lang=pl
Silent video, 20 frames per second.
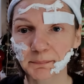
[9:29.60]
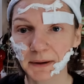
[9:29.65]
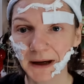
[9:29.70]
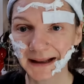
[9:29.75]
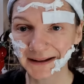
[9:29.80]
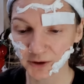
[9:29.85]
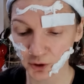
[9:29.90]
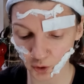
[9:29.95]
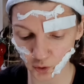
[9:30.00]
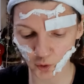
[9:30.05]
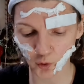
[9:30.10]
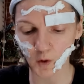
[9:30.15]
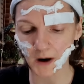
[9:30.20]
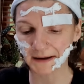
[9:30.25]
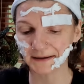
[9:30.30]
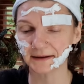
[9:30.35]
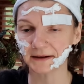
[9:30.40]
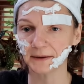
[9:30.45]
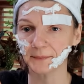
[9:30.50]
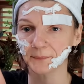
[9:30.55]
plan
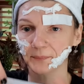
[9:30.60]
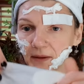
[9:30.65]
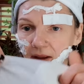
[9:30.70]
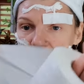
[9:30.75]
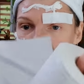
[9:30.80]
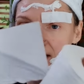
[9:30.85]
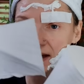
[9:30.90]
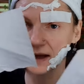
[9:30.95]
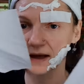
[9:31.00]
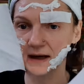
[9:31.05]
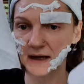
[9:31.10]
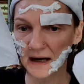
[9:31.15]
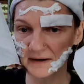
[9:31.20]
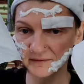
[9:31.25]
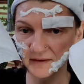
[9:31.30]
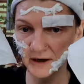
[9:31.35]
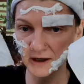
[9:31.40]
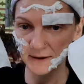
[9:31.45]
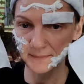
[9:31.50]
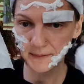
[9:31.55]
dokładny.
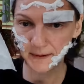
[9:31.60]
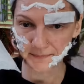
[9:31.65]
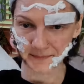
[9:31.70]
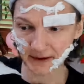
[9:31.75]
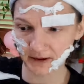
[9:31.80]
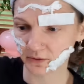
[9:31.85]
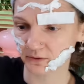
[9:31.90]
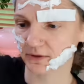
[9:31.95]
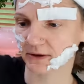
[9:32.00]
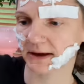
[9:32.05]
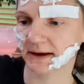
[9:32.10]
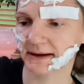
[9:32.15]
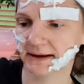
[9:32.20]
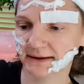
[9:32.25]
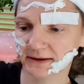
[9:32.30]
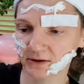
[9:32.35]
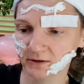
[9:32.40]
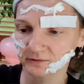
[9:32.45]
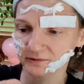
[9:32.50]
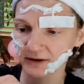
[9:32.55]
Kawałek papieru
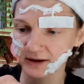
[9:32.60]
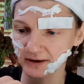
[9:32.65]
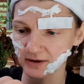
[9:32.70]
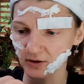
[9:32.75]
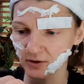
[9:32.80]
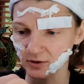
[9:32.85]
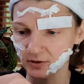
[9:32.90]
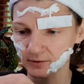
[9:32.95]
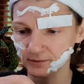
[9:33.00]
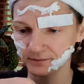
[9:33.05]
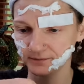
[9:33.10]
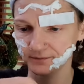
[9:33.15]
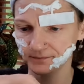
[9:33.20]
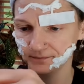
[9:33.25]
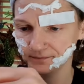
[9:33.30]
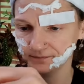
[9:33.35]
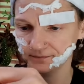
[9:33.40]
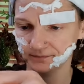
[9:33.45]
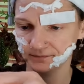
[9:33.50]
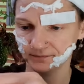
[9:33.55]
toaletowego
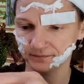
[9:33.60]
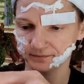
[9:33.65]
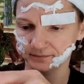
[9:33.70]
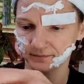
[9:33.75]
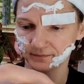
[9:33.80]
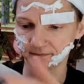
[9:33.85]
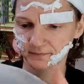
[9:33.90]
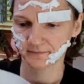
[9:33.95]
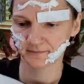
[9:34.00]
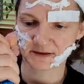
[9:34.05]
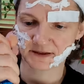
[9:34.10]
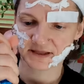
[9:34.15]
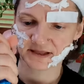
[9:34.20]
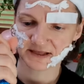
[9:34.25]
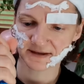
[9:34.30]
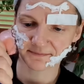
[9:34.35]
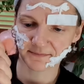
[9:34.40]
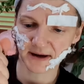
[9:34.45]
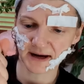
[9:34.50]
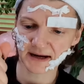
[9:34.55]

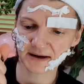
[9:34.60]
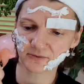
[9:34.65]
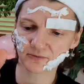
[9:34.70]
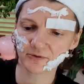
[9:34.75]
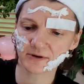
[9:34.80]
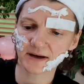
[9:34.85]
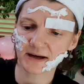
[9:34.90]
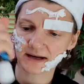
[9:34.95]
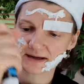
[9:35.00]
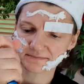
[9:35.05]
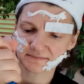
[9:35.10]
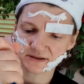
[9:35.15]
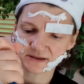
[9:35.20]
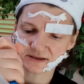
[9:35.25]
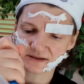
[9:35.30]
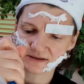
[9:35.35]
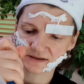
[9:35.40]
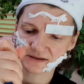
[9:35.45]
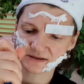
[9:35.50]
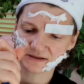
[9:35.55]

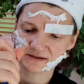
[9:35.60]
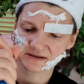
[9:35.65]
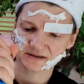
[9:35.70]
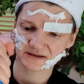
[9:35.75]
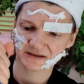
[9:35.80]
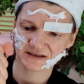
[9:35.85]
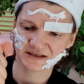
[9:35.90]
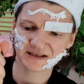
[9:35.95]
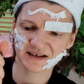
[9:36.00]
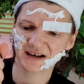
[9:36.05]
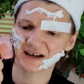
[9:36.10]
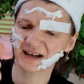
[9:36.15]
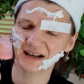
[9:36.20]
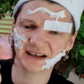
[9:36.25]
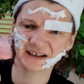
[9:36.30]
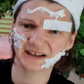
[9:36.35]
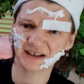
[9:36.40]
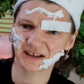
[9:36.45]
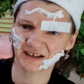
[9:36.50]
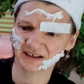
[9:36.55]
smarujemy. Ten
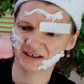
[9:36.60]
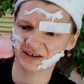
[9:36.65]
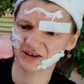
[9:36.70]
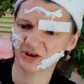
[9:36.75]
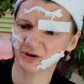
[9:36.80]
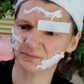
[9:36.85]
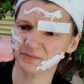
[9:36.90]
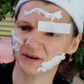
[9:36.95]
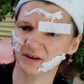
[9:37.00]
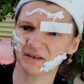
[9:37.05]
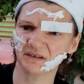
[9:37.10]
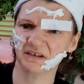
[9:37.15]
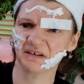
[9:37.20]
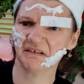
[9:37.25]
klej nie jest dobry.